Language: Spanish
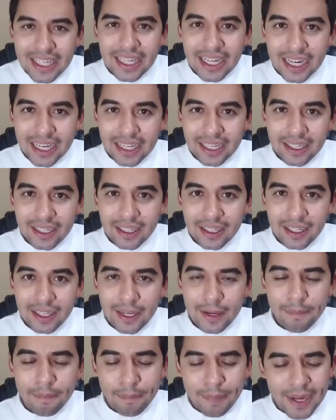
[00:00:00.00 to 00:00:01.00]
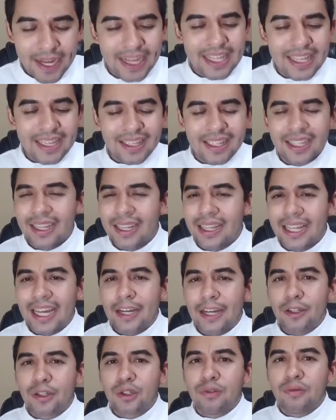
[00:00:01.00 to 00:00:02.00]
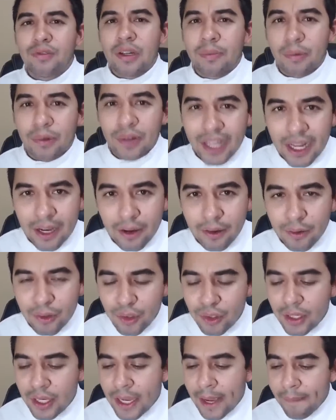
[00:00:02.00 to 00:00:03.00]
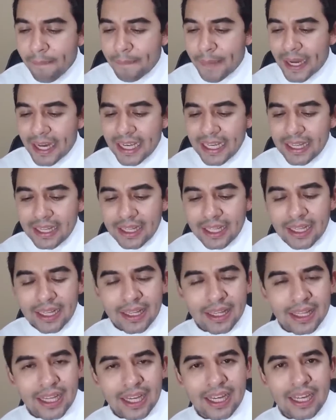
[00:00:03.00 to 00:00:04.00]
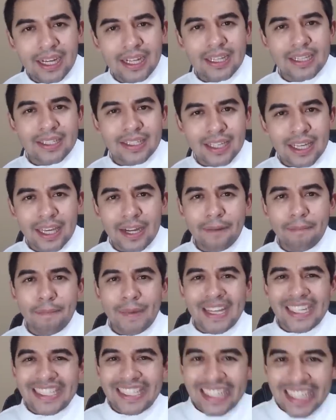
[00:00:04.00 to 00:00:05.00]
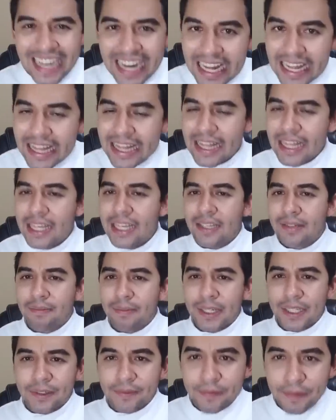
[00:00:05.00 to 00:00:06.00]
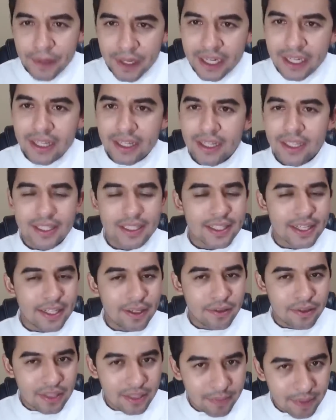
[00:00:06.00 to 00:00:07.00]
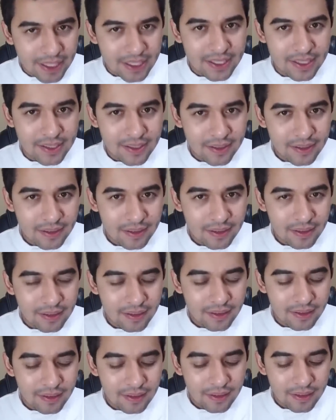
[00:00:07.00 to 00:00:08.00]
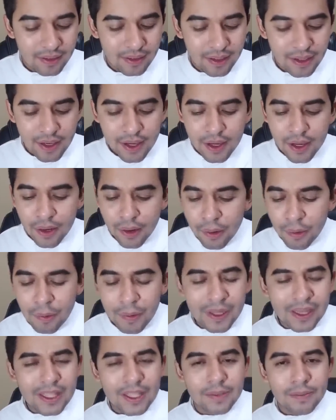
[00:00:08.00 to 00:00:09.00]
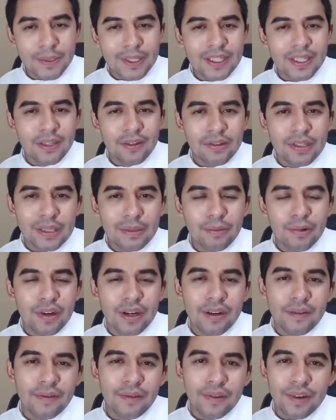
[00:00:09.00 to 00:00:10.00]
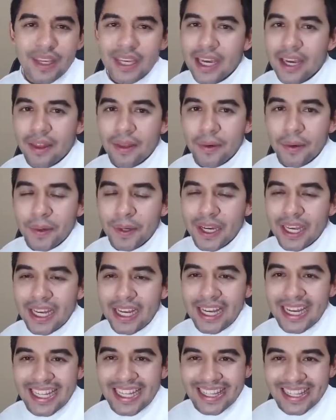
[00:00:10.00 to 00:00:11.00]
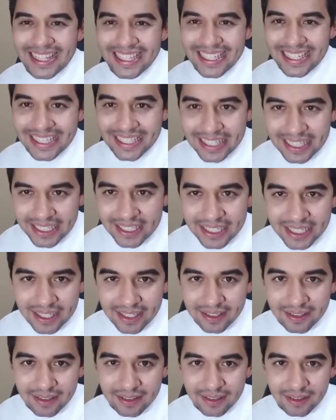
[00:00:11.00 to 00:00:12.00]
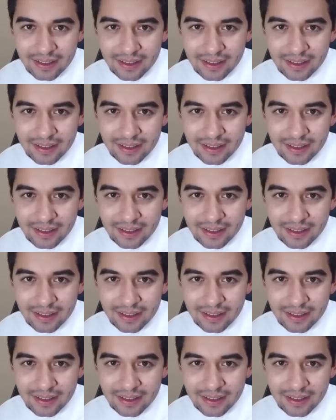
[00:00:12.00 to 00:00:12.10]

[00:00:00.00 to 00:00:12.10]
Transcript: ira para intentar sobreponernos, para intentar ser más grandes, más fuertes que los demás. O cuántas veces nos hemos refugiado en la tristeza,